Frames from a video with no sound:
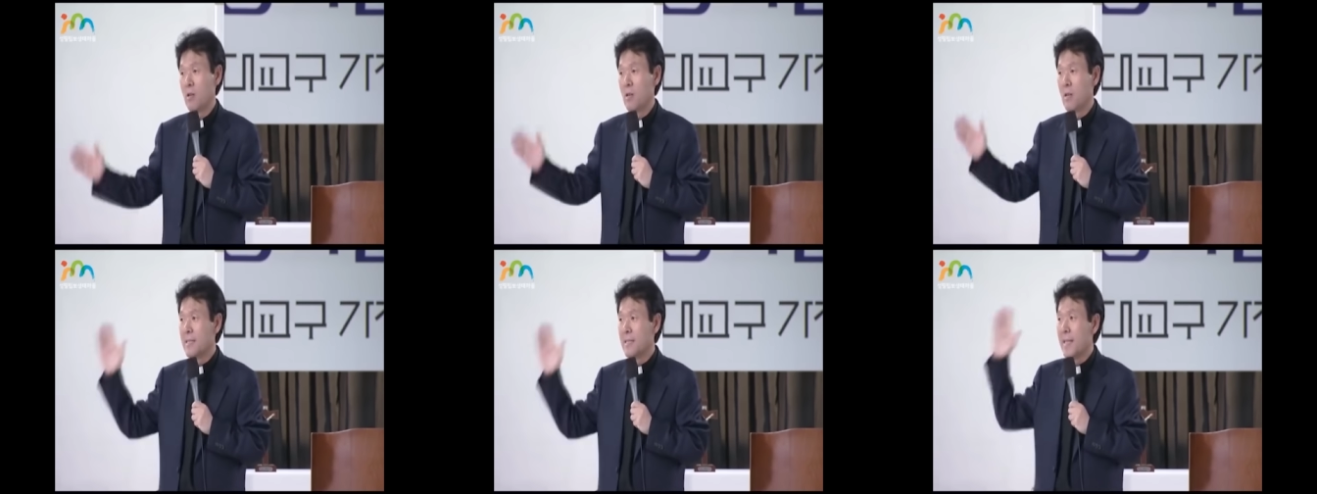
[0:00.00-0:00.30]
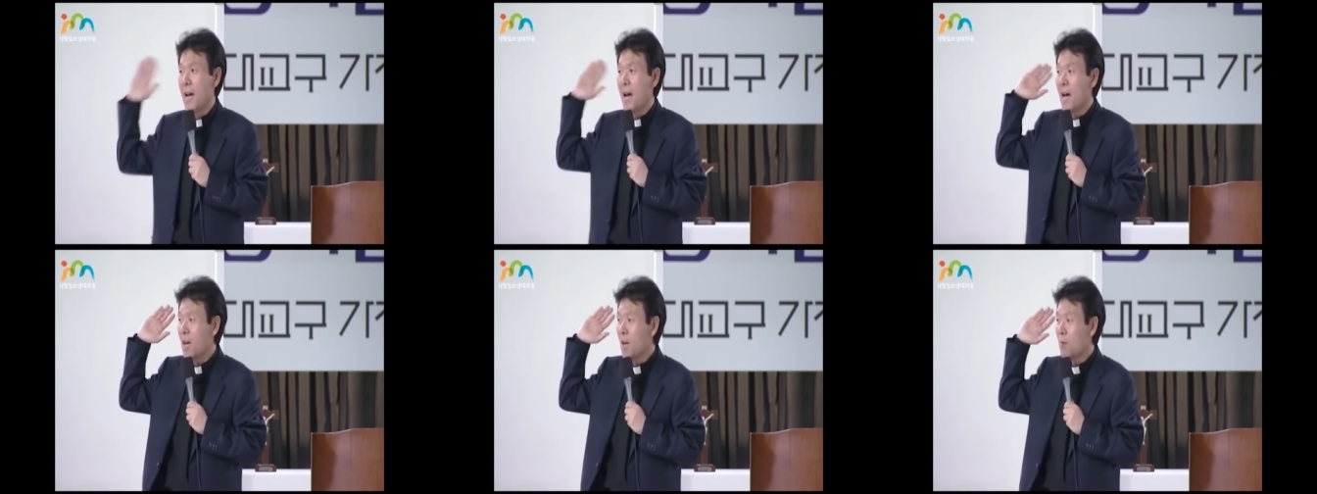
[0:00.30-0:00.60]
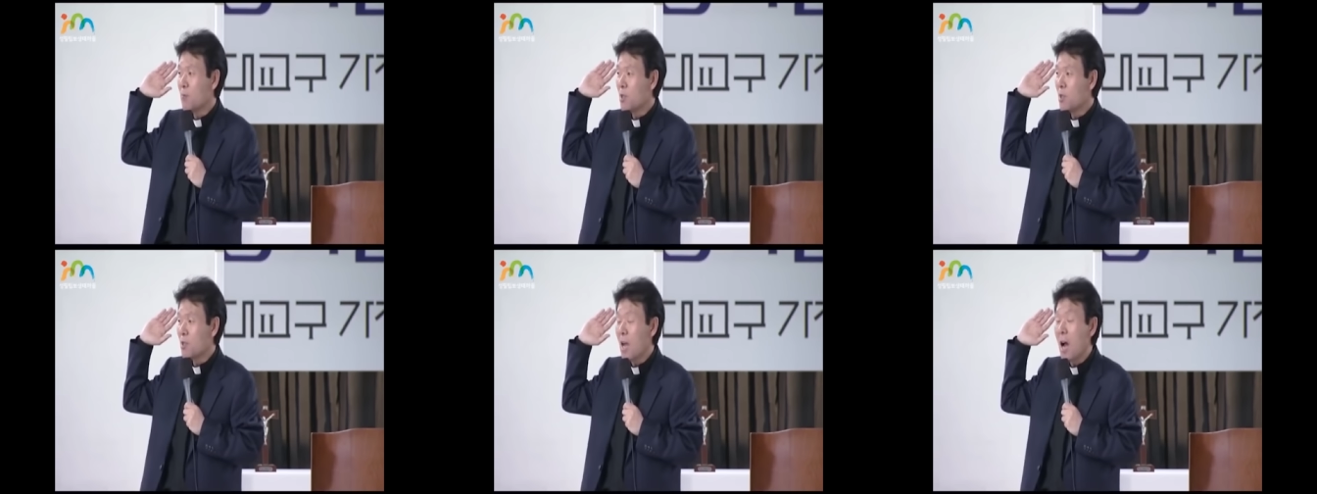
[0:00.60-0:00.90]

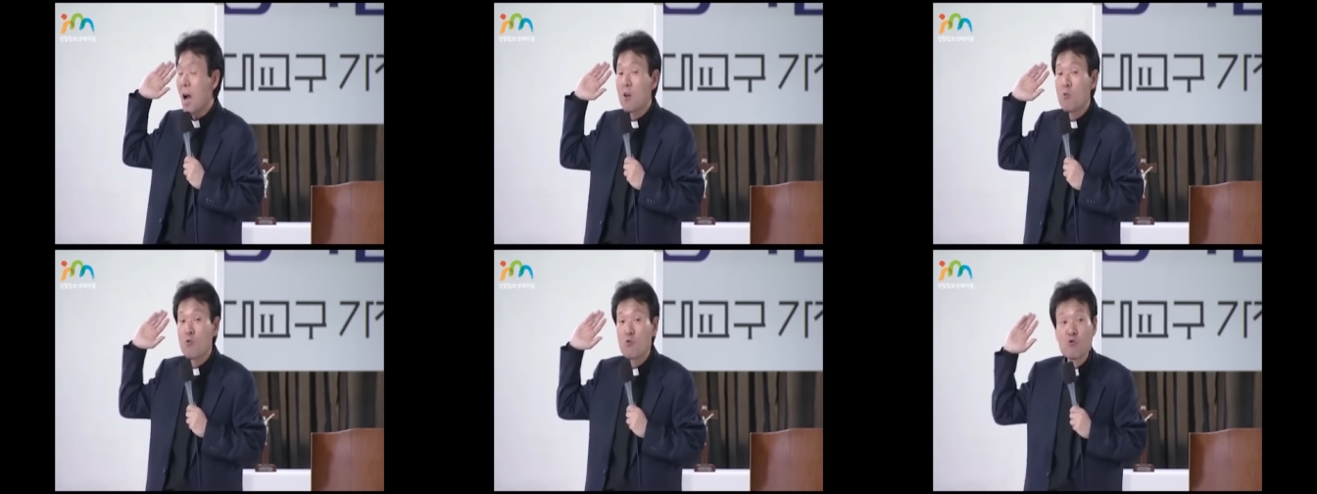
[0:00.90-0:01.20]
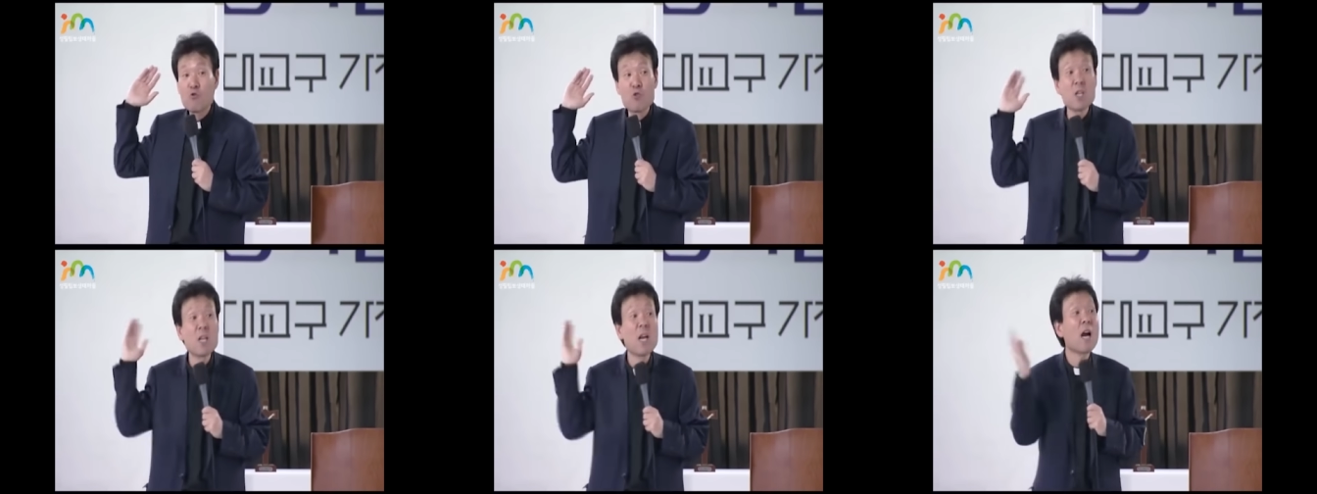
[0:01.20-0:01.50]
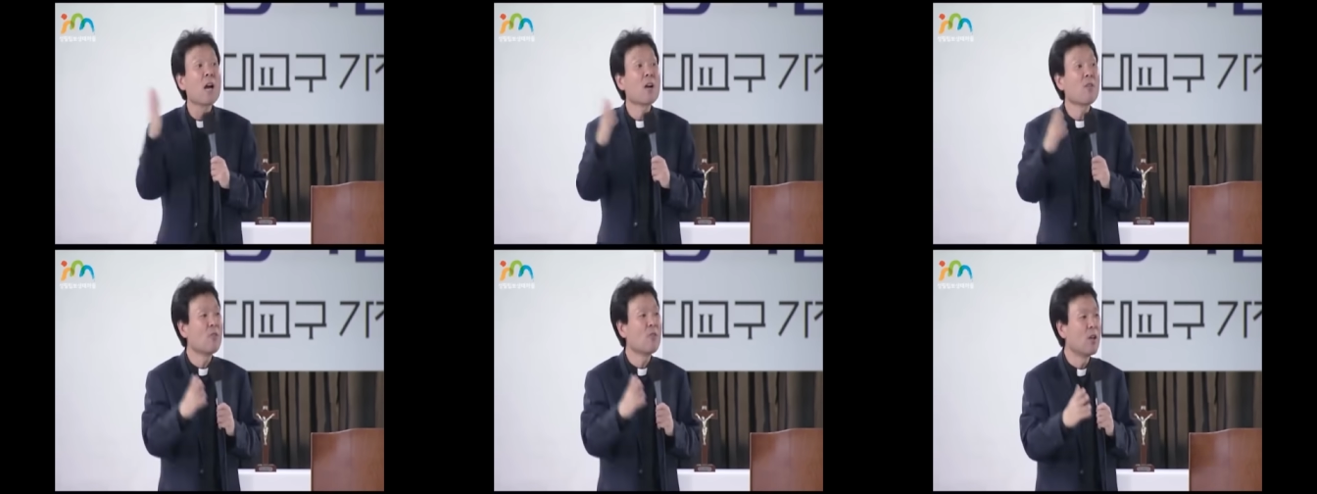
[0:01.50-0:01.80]
사람은 다
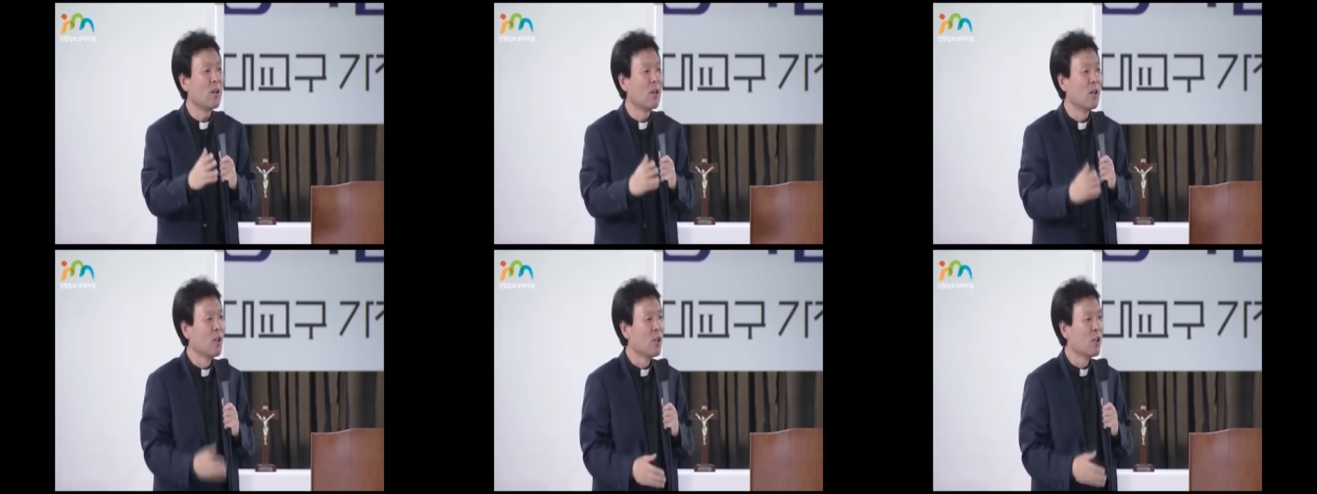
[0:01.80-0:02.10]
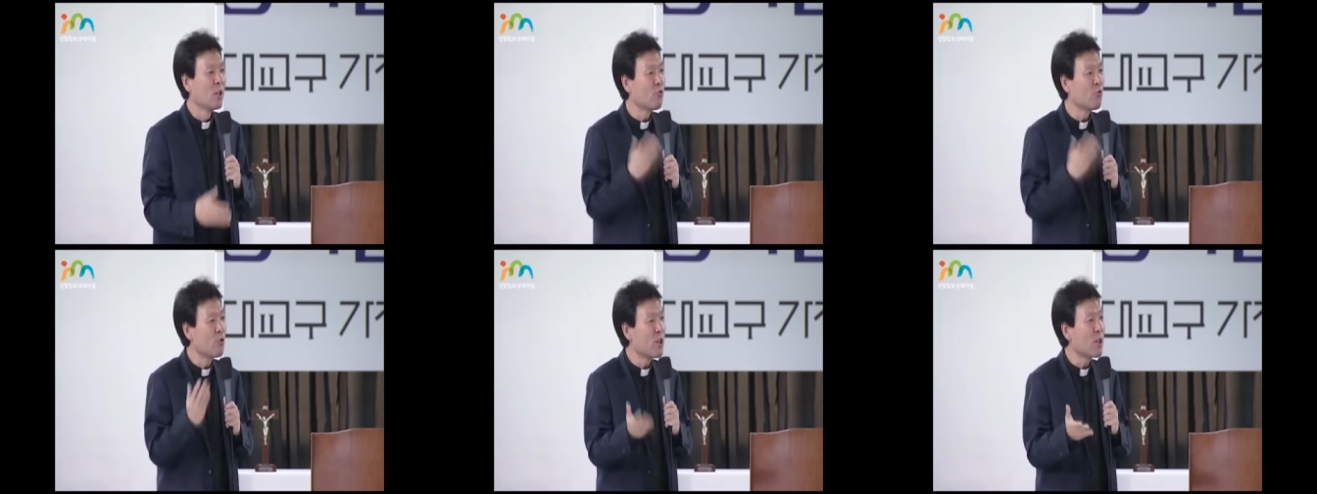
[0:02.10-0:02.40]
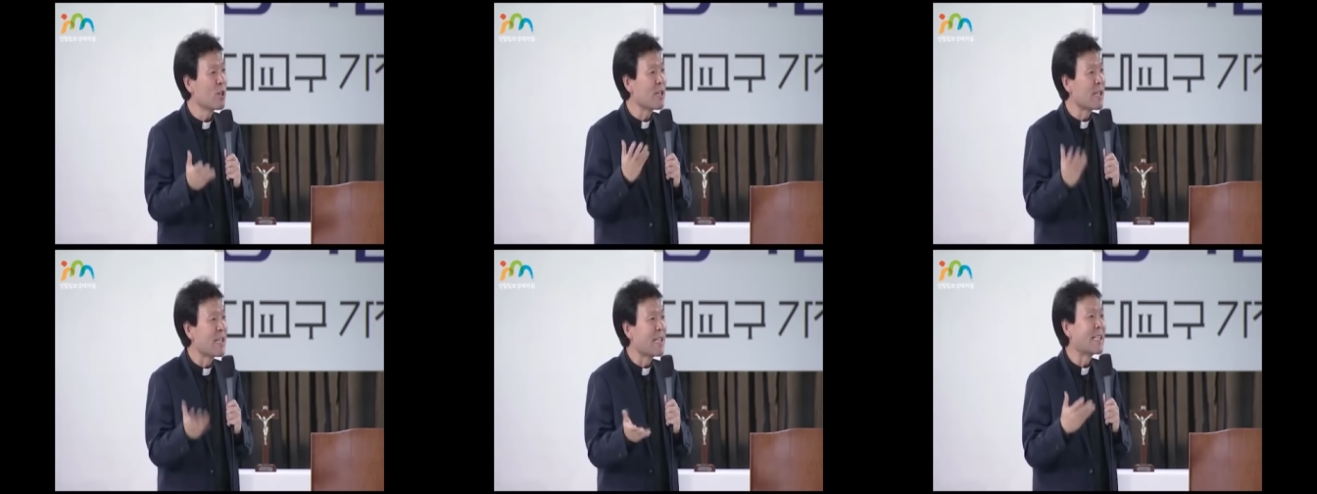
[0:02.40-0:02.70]
귀한 거예요. 근데
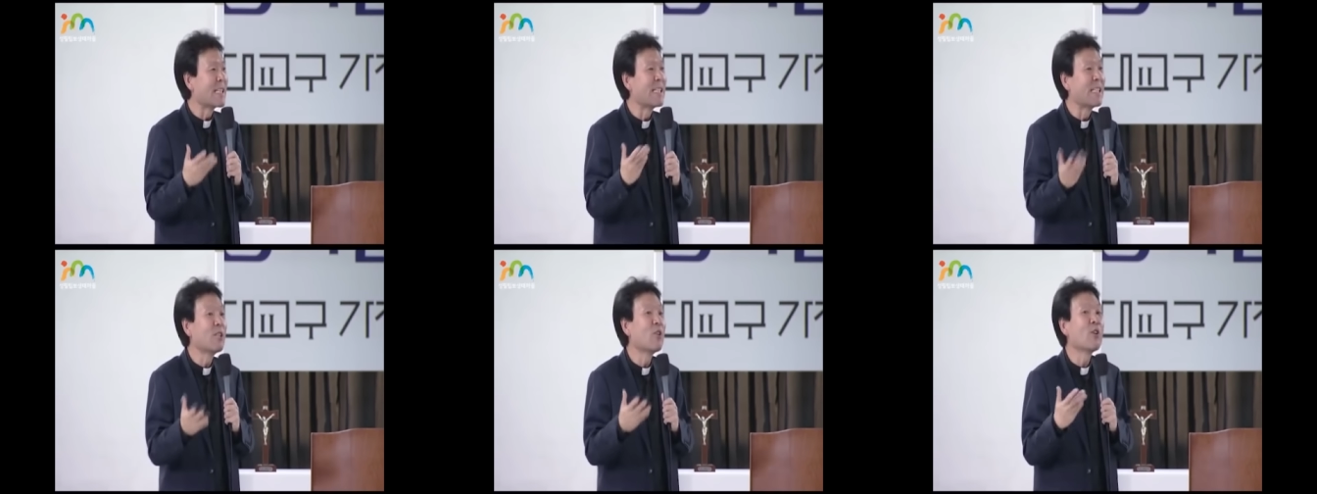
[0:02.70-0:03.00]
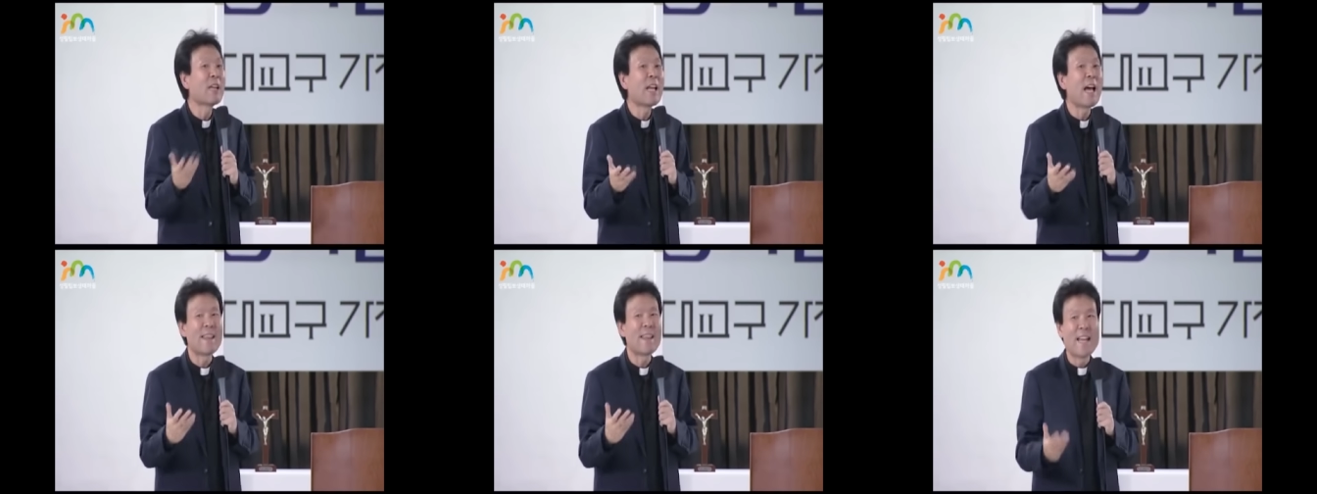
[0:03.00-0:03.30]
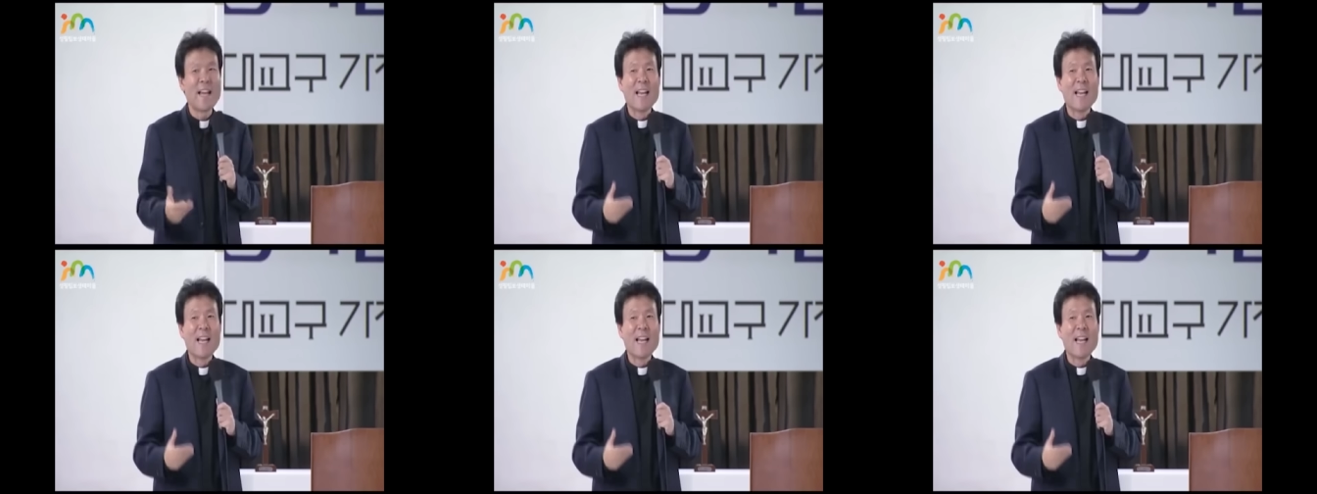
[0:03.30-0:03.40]
우리는 그런 게아 안.